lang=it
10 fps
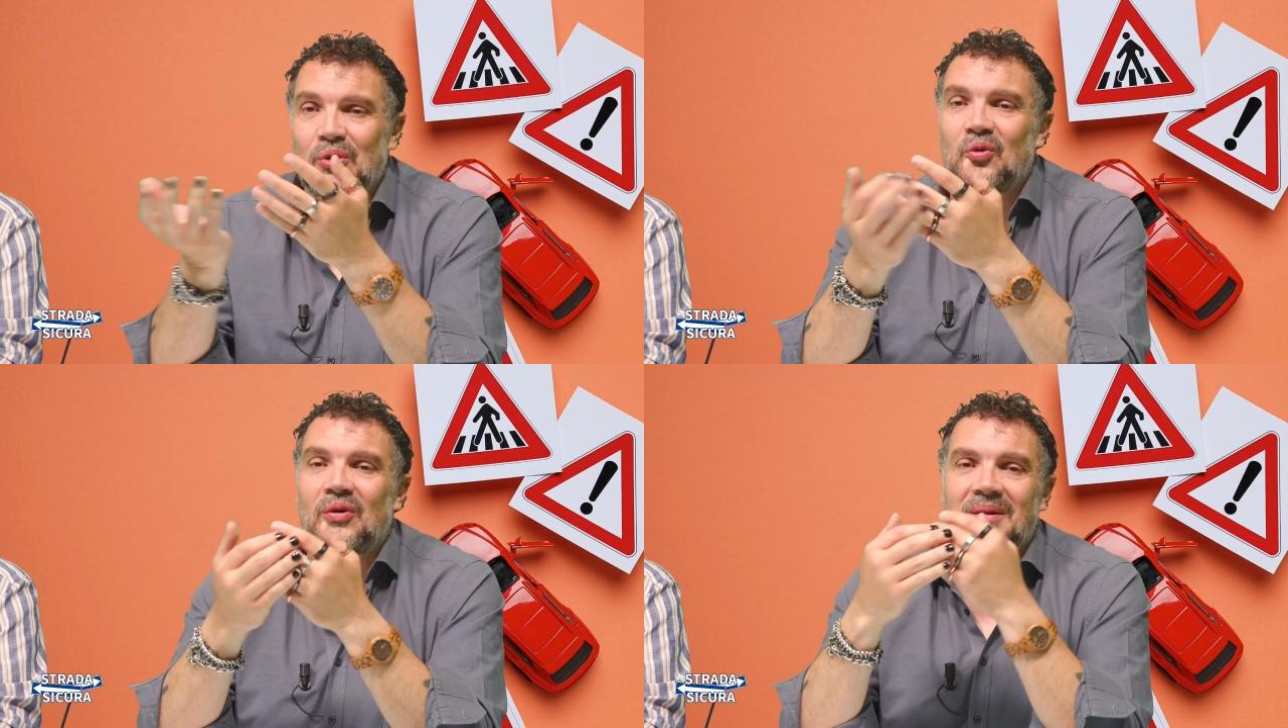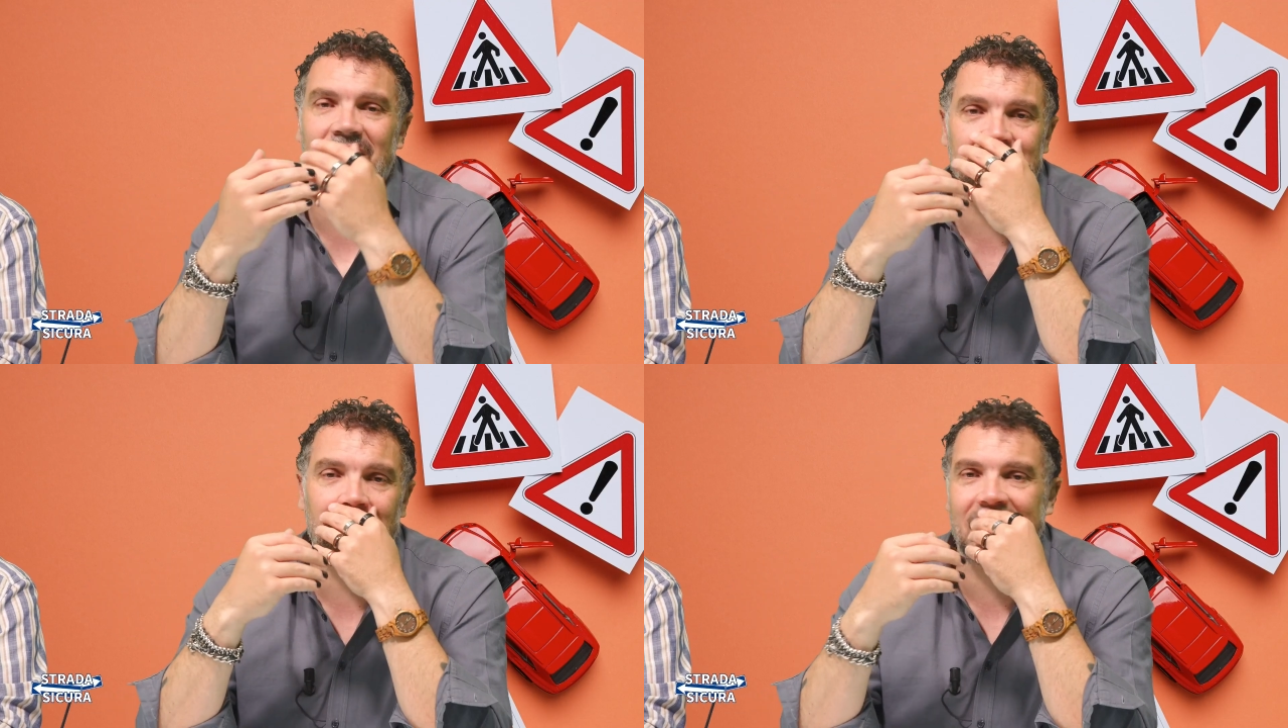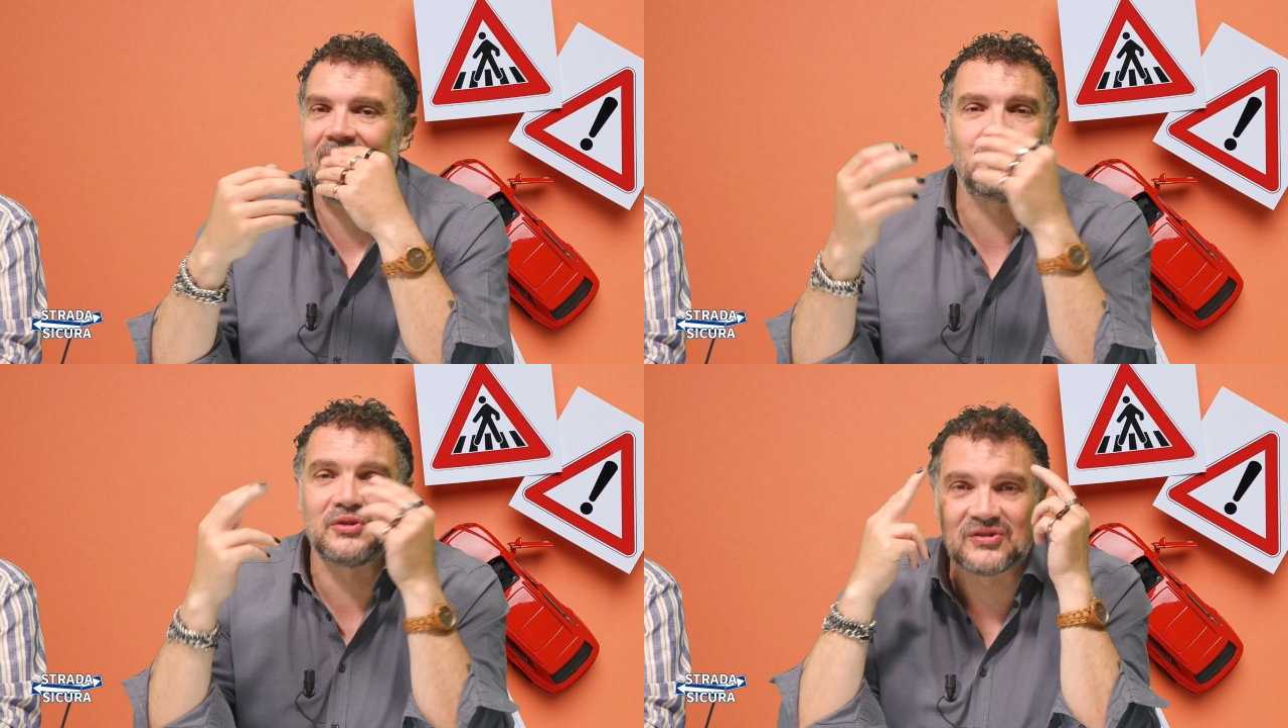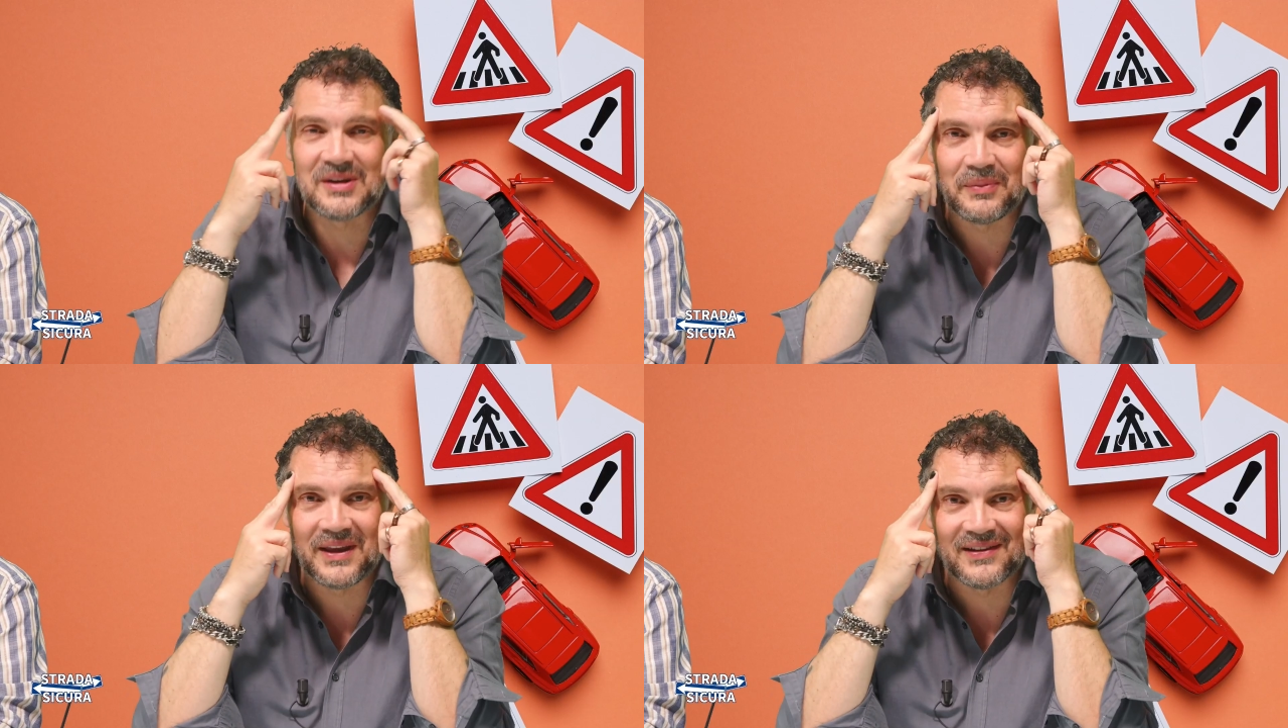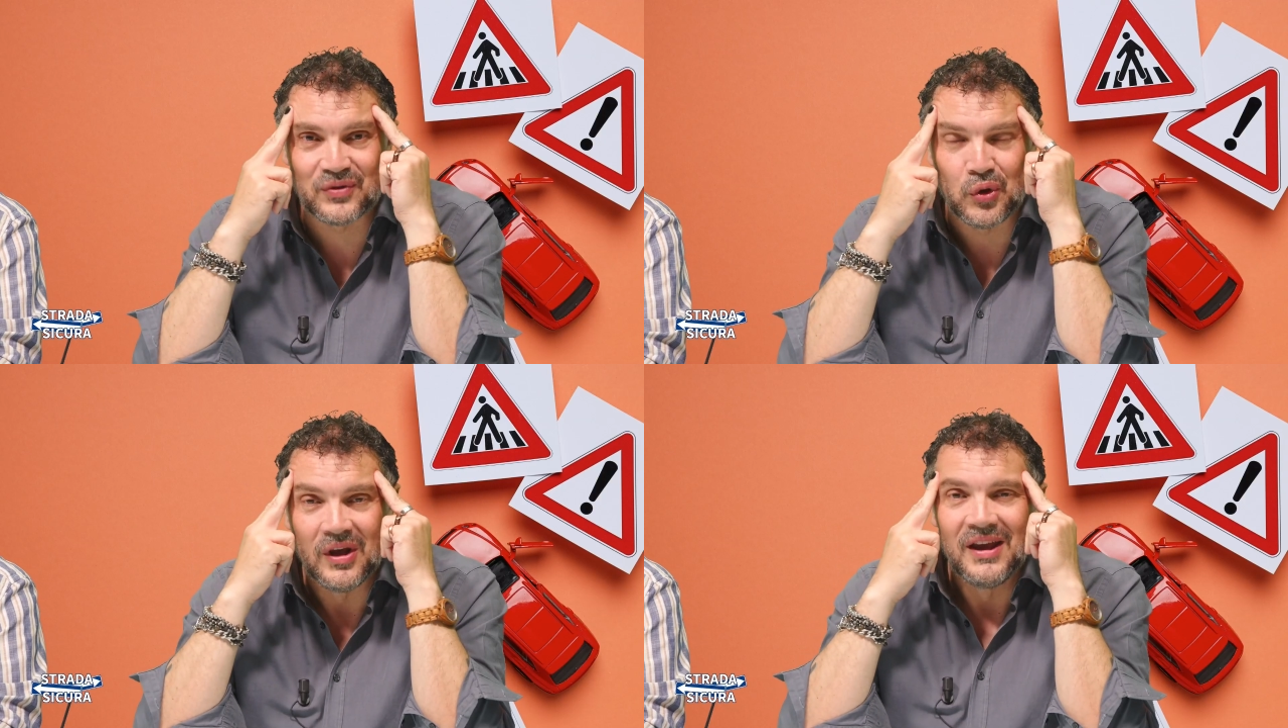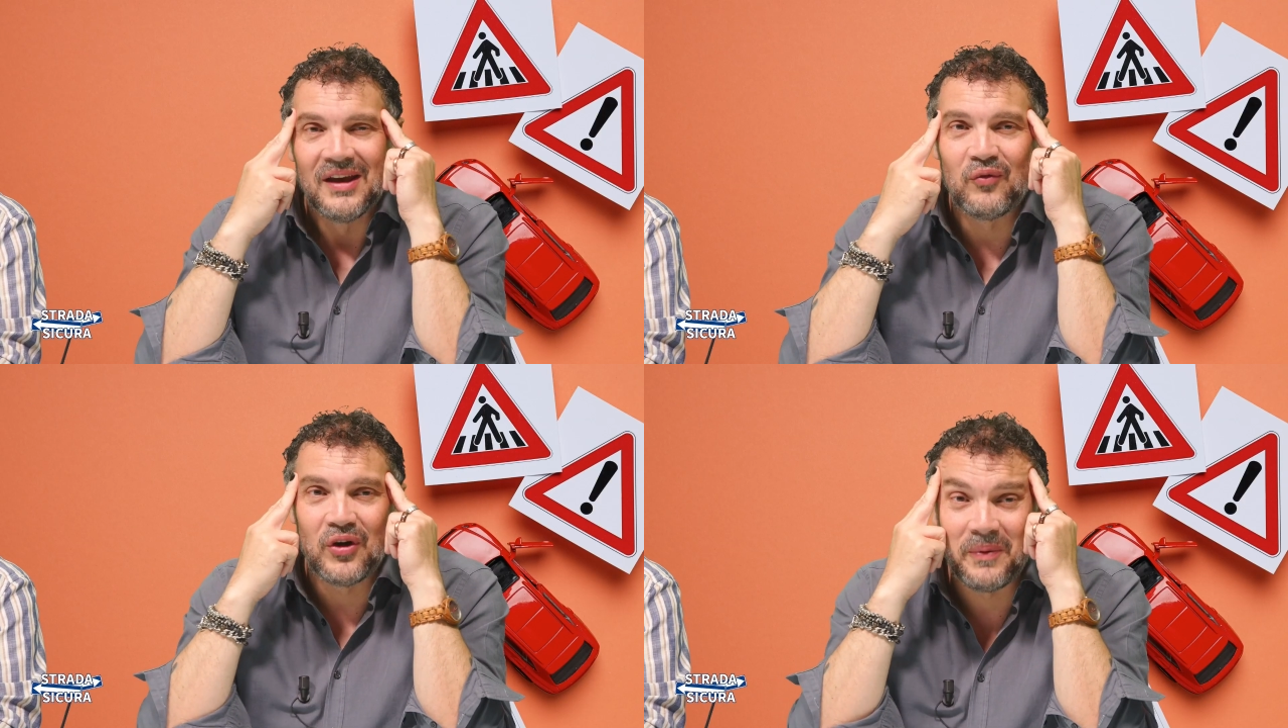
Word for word: comunque li metti in macchina, io mi sono sempre chiesto, voi